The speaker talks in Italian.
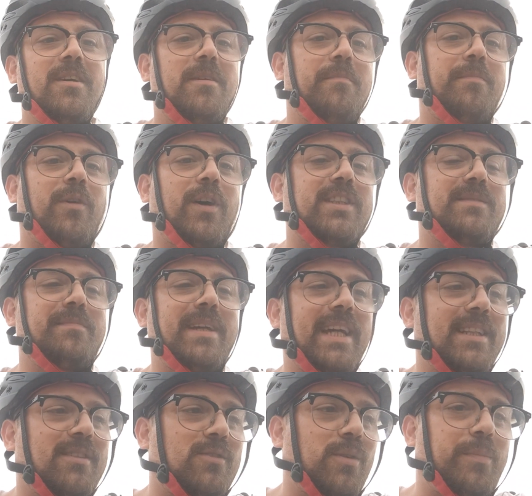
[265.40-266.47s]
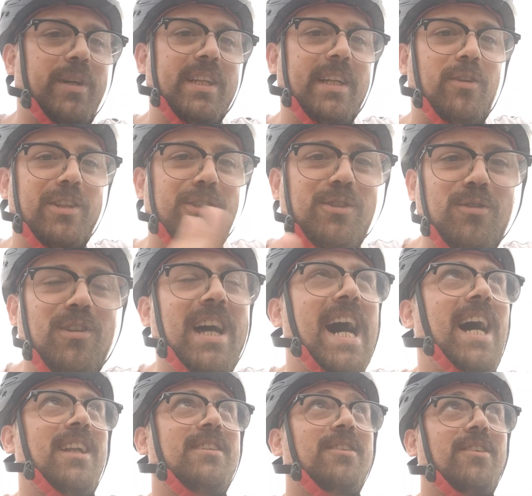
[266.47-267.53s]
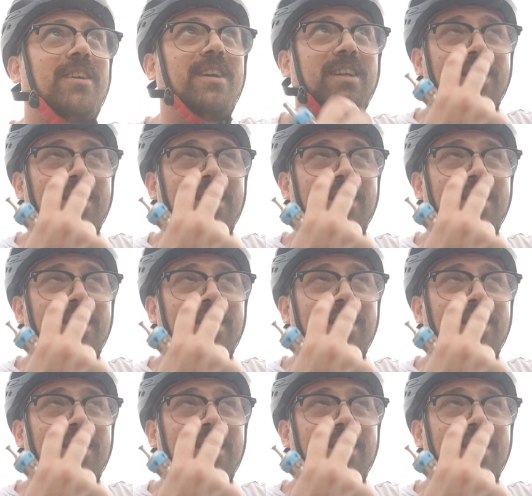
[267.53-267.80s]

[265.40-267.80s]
poi smetto, poi ne inizio un altro,